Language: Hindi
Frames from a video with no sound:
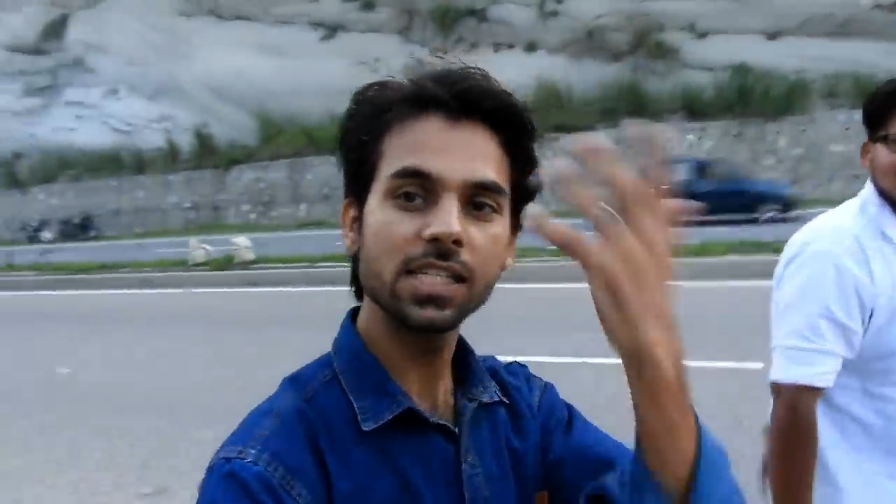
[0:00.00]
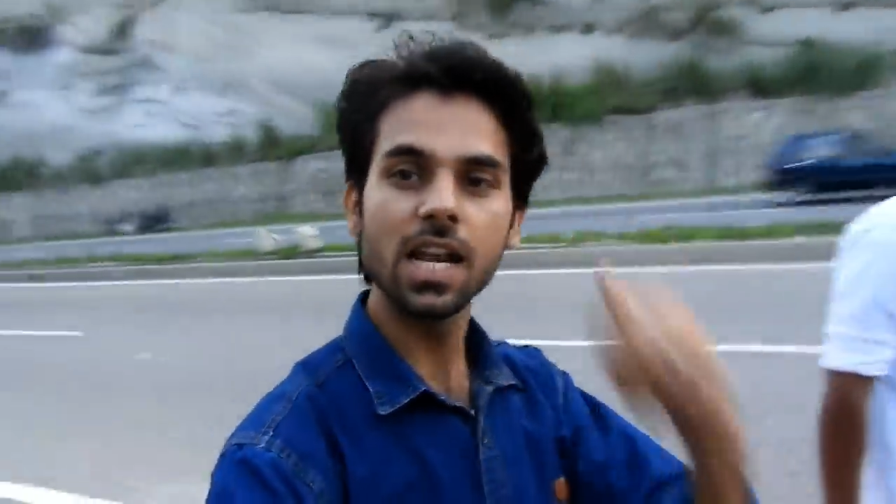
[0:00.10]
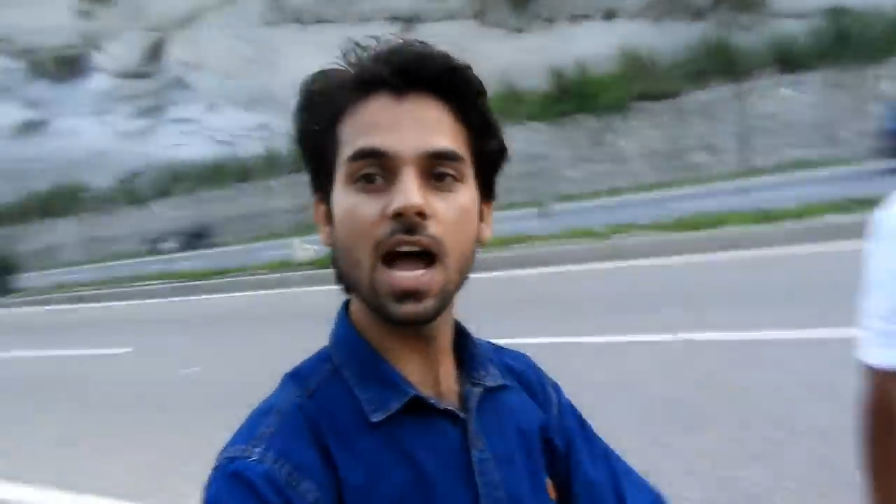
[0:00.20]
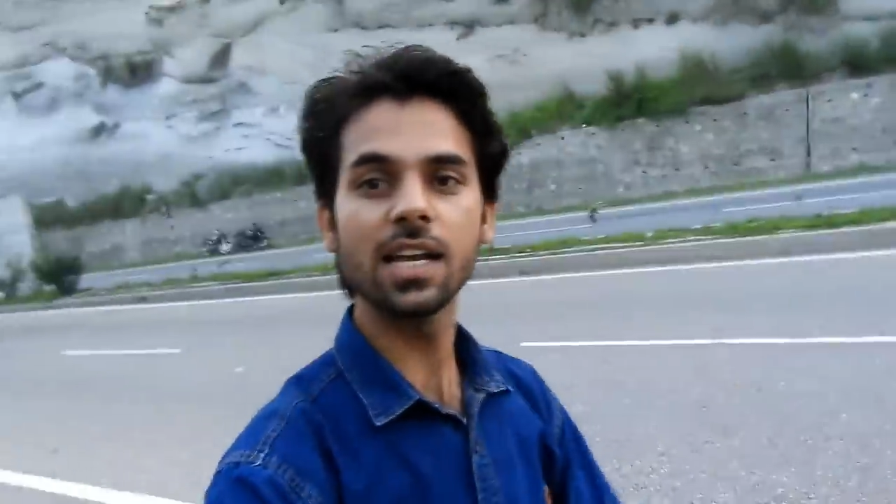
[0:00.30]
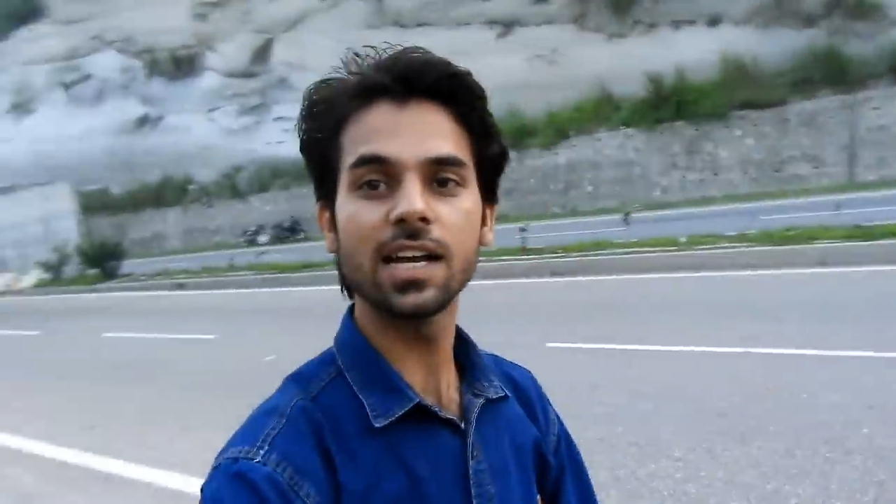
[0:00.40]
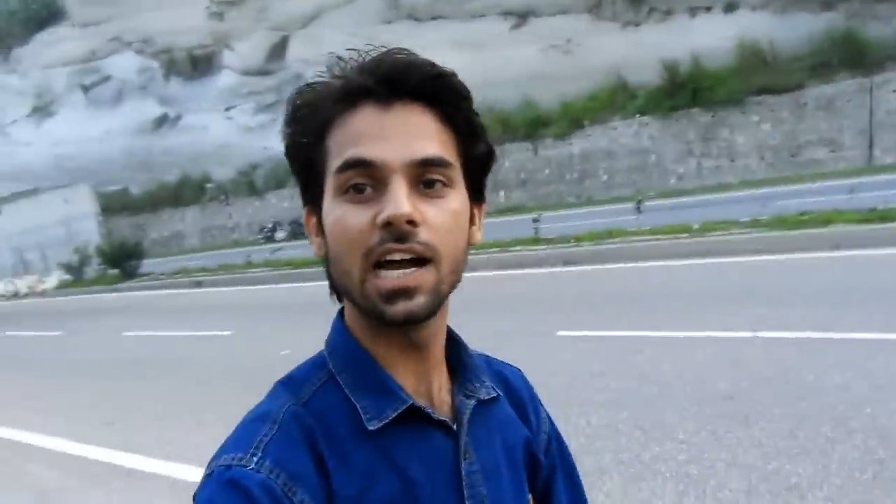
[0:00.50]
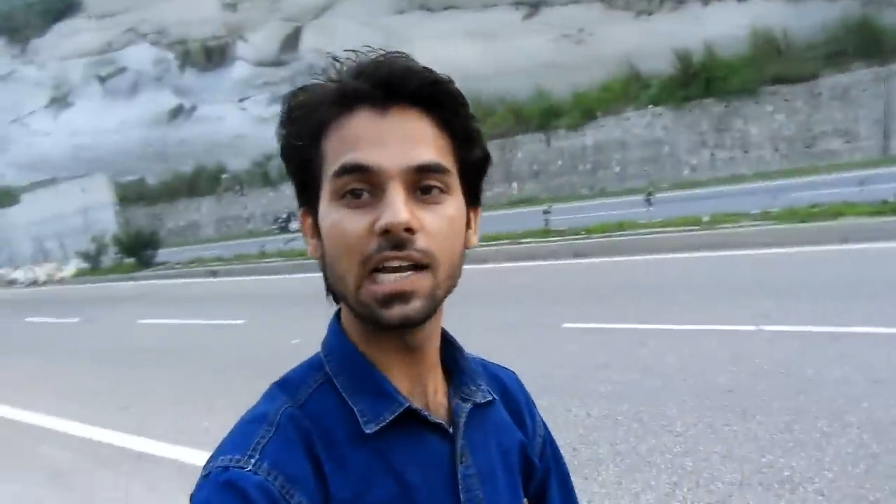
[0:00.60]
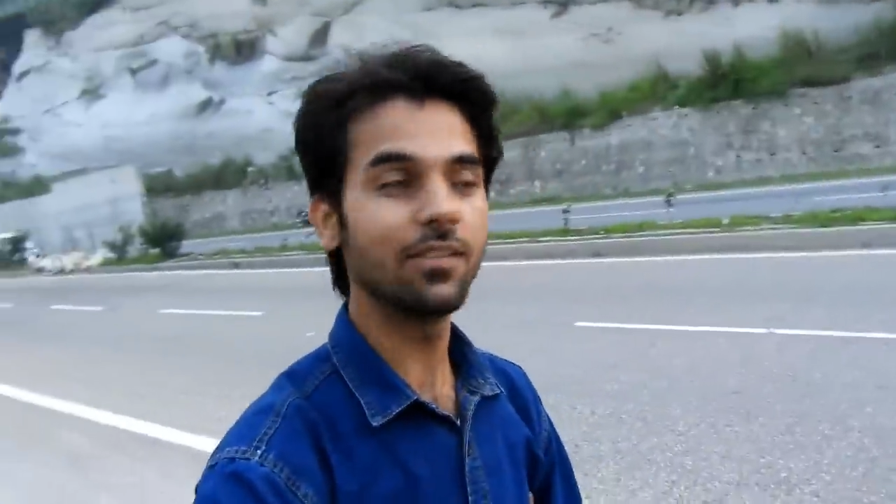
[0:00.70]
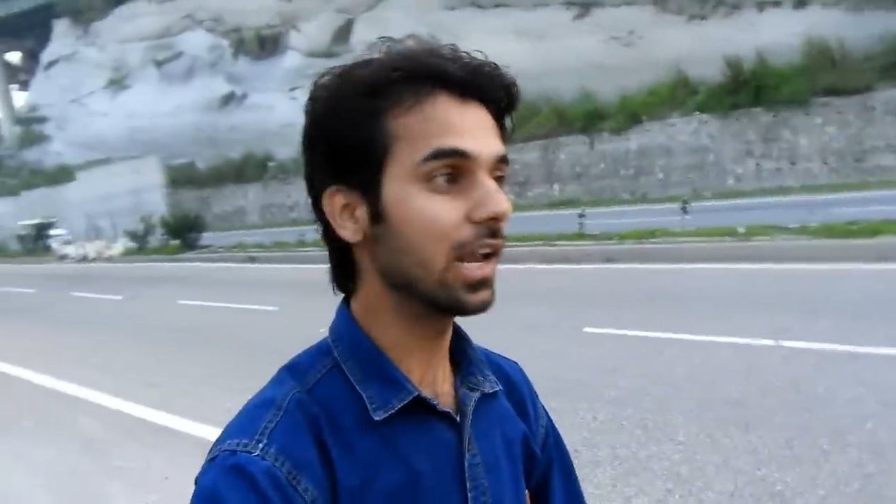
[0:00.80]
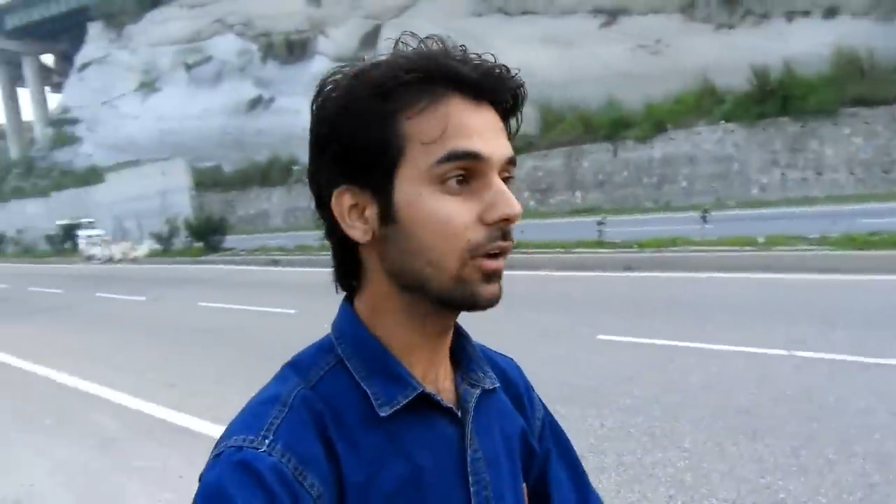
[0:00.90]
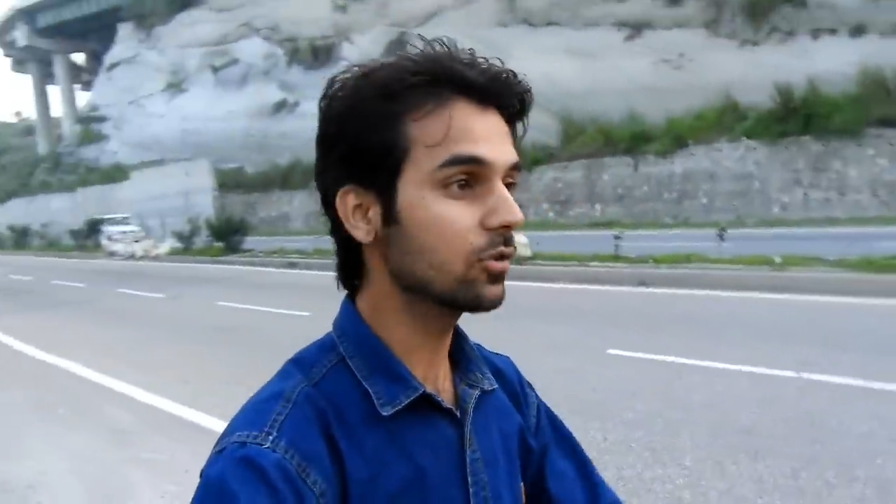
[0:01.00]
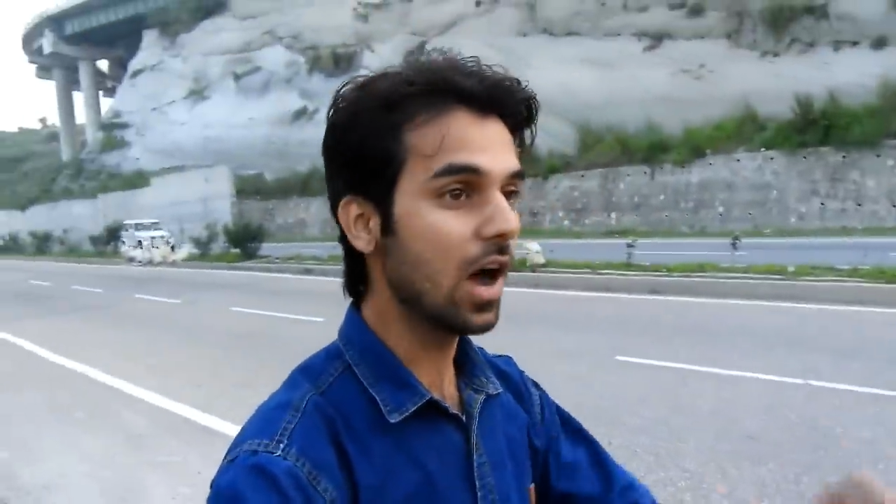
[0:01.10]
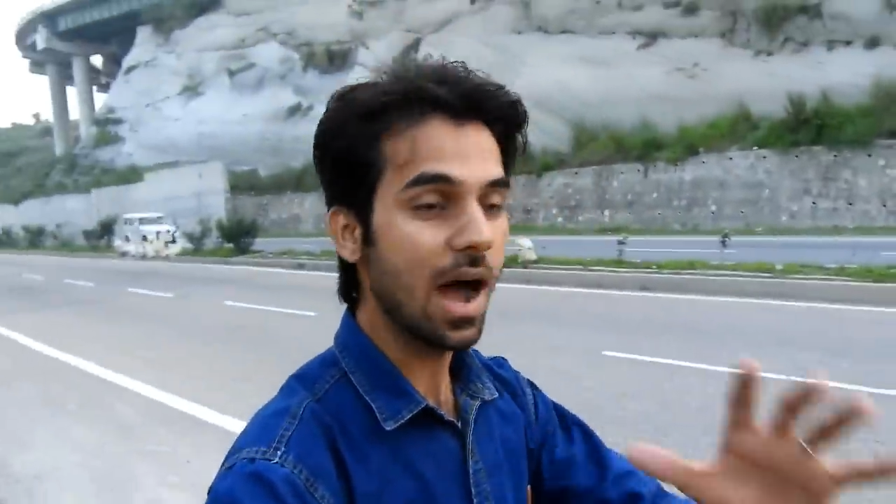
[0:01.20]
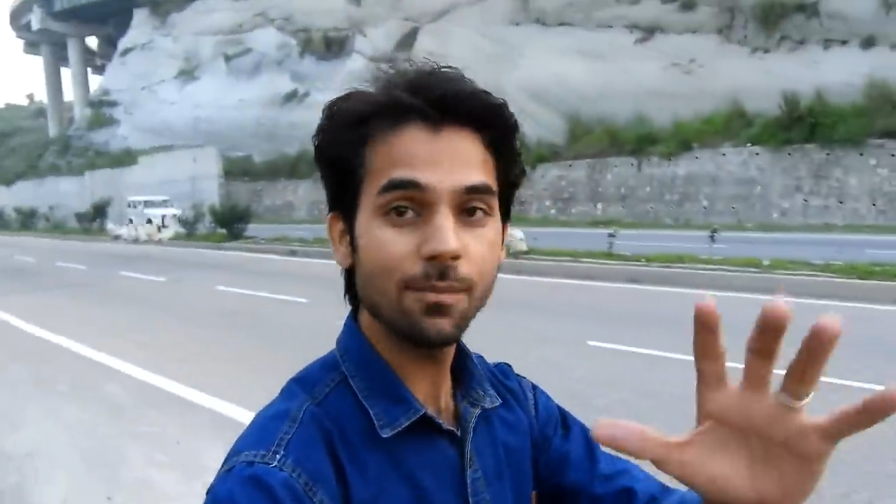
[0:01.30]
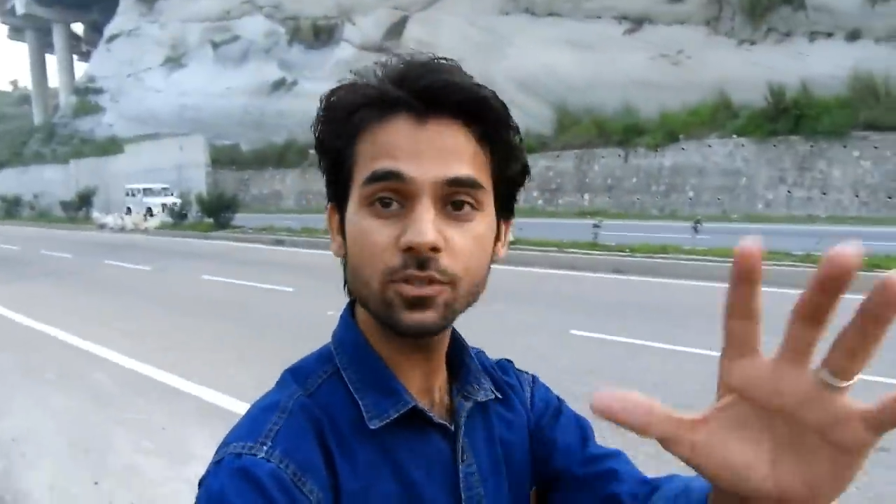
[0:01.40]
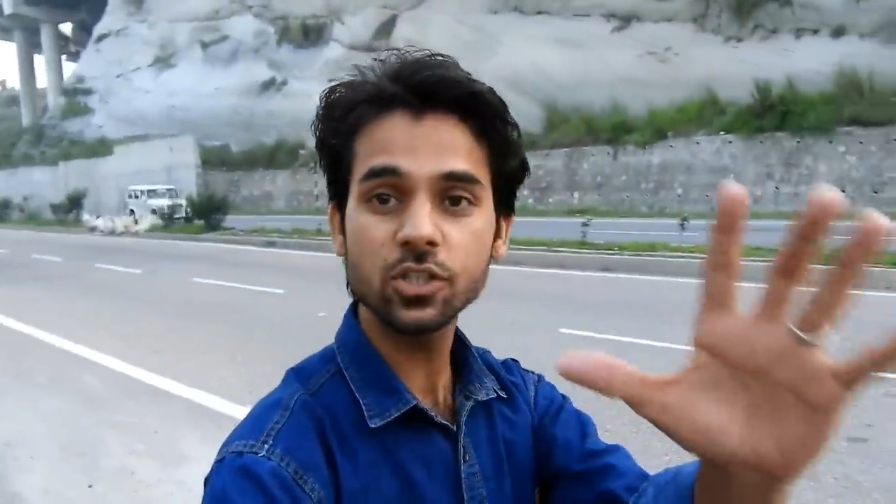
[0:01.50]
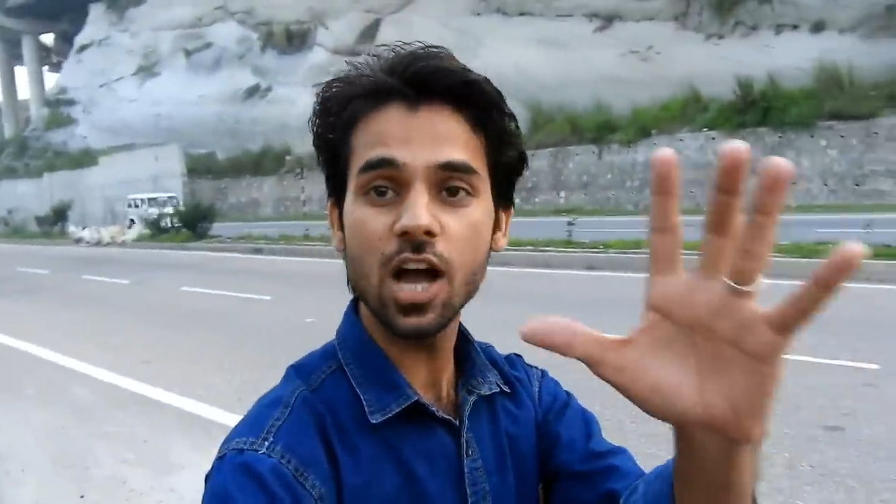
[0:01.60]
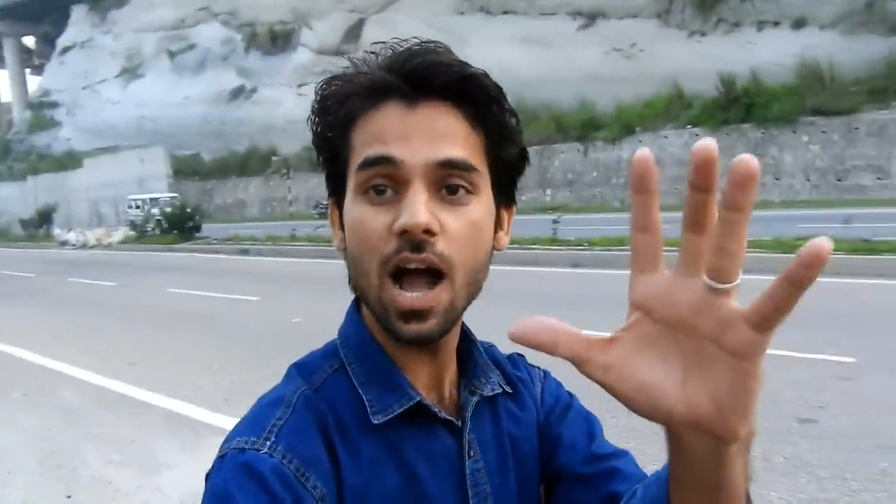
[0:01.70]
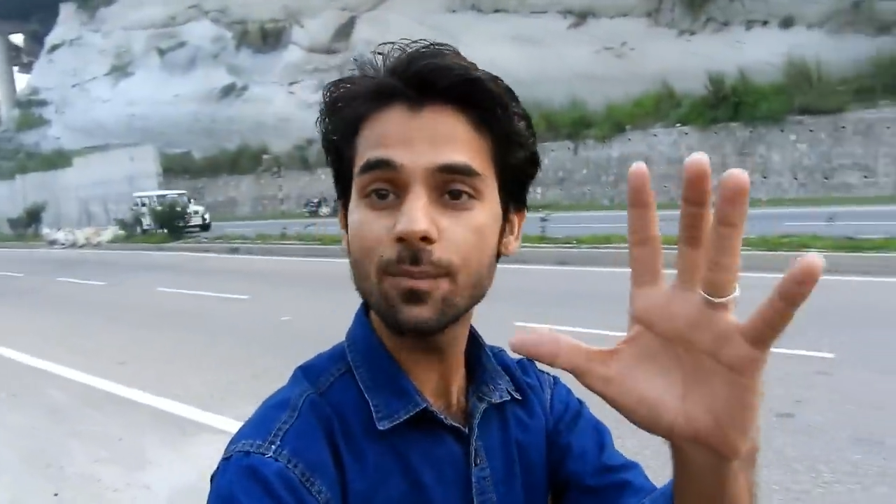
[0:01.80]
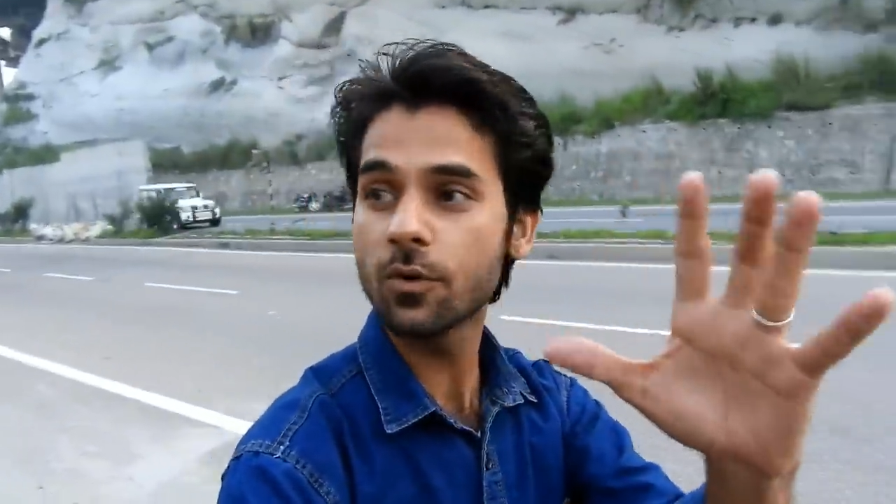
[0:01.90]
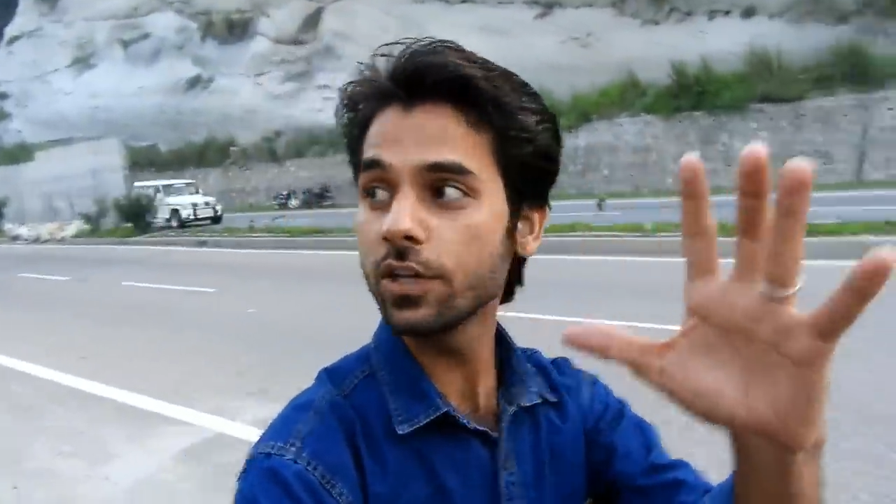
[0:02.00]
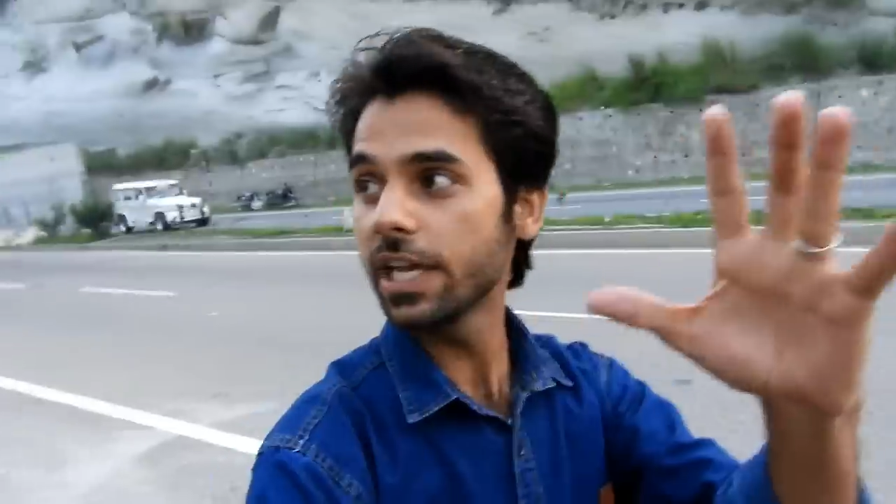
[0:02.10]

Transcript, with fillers: छलांग लगाने वाला हूँ तो आप आपको